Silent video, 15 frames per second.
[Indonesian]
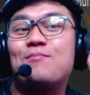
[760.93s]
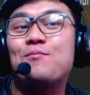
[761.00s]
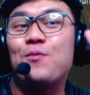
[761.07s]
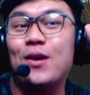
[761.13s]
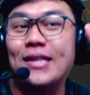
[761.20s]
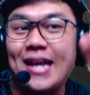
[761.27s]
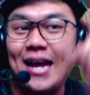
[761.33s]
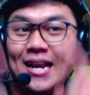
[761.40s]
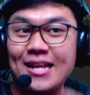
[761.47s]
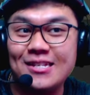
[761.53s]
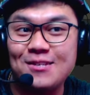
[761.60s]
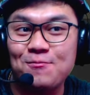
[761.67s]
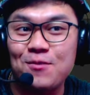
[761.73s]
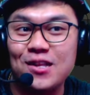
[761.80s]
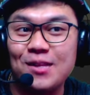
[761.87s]
buat kalian
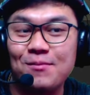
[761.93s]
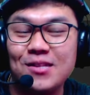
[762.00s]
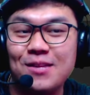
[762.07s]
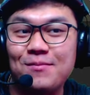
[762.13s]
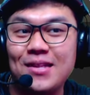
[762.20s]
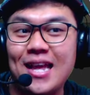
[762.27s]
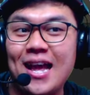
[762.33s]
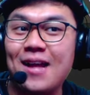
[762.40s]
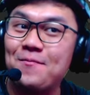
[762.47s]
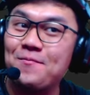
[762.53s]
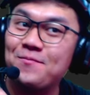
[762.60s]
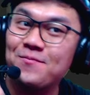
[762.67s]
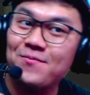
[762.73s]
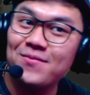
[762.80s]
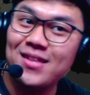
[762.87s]
semua teman-teman ya
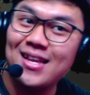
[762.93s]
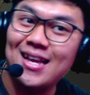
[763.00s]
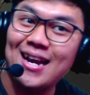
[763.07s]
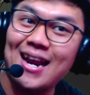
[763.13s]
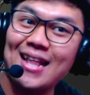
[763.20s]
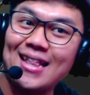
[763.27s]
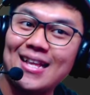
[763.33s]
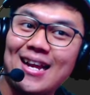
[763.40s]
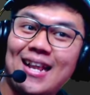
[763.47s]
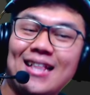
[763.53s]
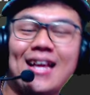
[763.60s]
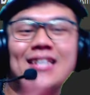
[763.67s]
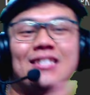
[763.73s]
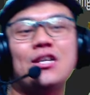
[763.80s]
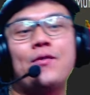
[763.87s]
Keren kalian
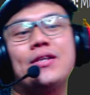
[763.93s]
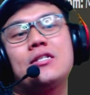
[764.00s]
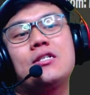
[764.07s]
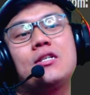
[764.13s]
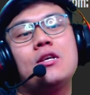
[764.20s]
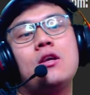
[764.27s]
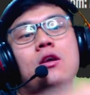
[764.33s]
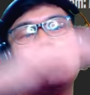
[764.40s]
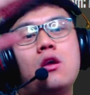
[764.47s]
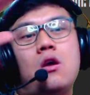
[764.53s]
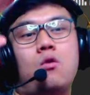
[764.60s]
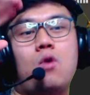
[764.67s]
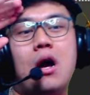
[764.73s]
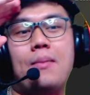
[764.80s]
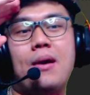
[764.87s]
guys, ya wes.
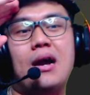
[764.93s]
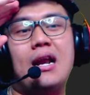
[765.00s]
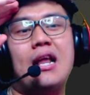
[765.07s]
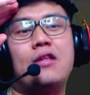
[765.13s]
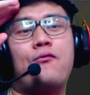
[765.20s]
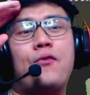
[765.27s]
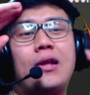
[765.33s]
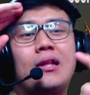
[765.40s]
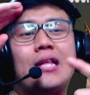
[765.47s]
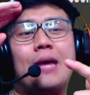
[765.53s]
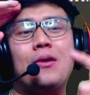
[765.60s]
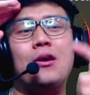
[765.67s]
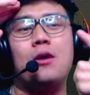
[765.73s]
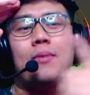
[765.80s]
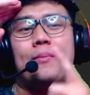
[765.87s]
Wah, bang kalian Final
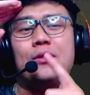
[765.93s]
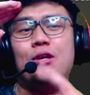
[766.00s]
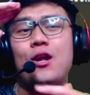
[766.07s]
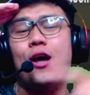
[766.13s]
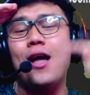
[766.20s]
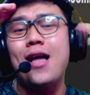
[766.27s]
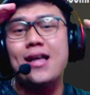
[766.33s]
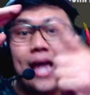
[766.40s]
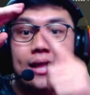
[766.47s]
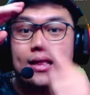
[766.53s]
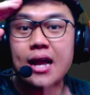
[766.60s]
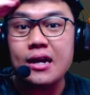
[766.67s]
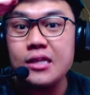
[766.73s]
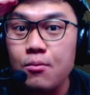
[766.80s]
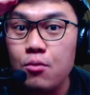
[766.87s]
Gaming, gue pamit dulu.
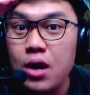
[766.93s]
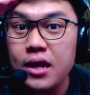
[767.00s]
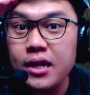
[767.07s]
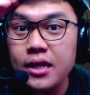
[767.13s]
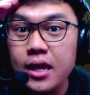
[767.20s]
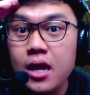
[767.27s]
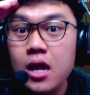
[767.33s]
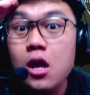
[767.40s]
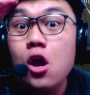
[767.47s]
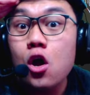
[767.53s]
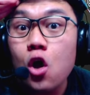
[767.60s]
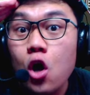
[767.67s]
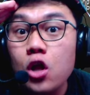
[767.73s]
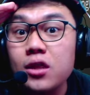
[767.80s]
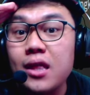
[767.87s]
Kita ketemu lagi di
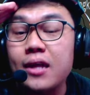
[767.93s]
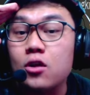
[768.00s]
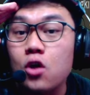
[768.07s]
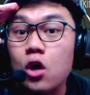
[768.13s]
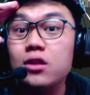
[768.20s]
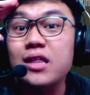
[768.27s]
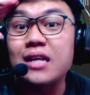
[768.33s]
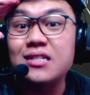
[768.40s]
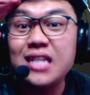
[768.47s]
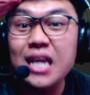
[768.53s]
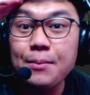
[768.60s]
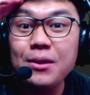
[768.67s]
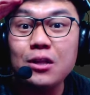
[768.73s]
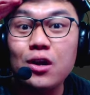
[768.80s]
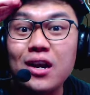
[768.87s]
konten-konten
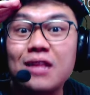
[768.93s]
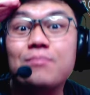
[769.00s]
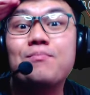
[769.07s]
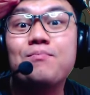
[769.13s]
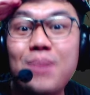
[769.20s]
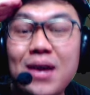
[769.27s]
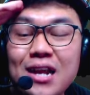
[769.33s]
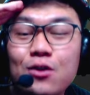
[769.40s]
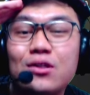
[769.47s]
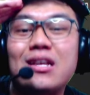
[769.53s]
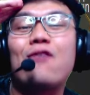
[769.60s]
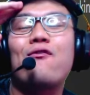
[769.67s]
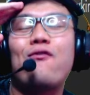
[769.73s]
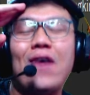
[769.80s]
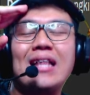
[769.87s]
Skibidi Toilet berikutnya.
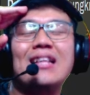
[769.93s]
Final